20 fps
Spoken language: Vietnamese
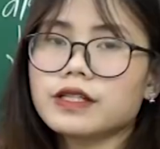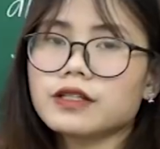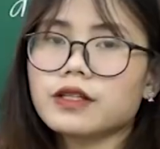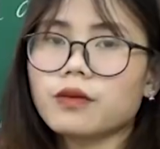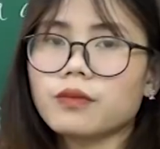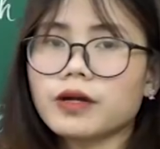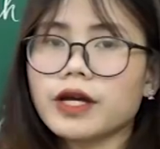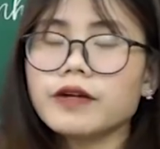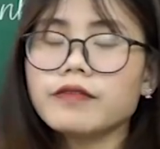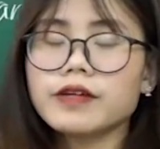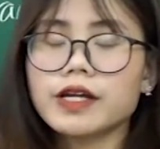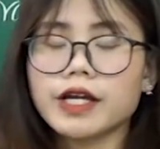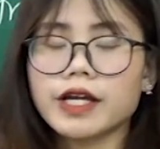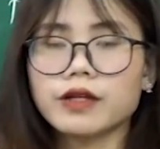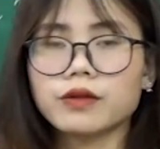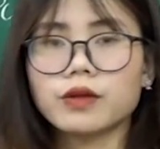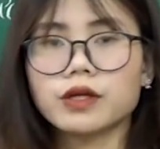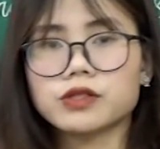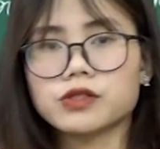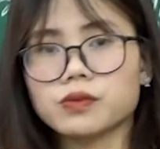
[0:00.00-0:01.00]
phần tổng kết về
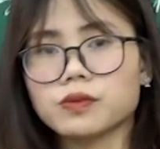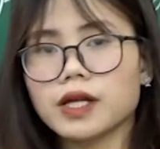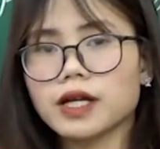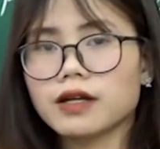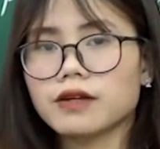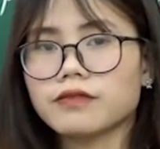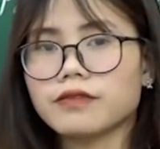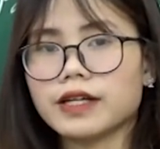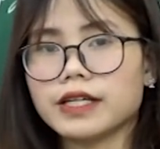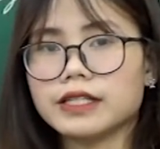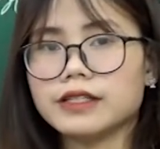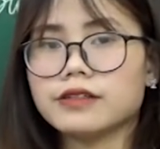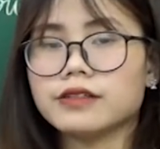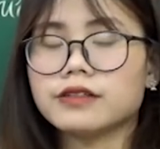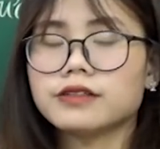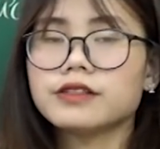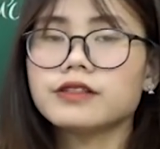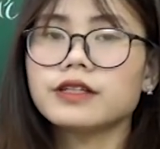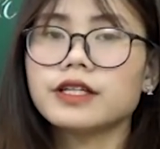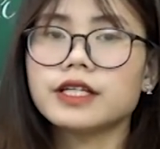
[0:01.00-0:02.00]
nghệ thuật chúng ta cần phải
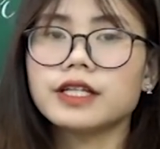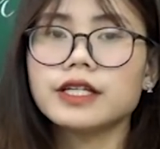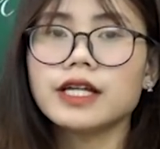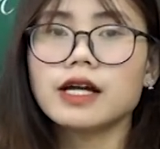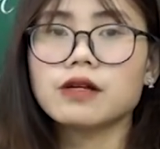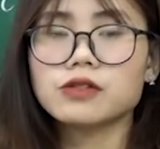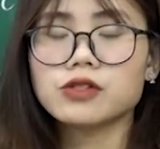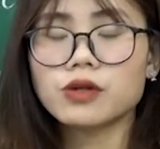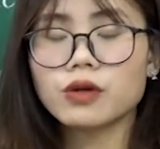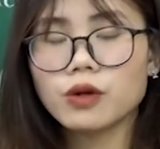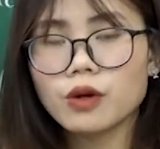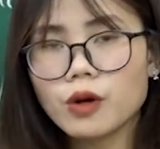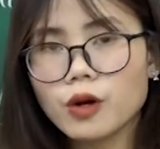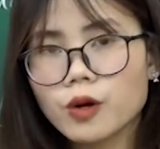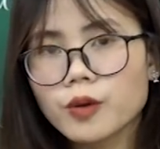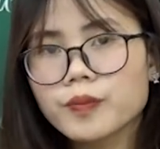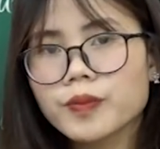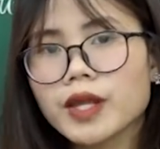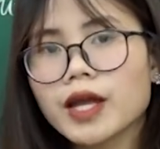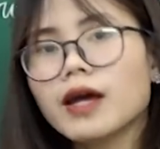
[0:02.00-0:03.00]
nhớ những ý nào cho
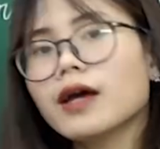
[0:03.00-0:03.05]
cô?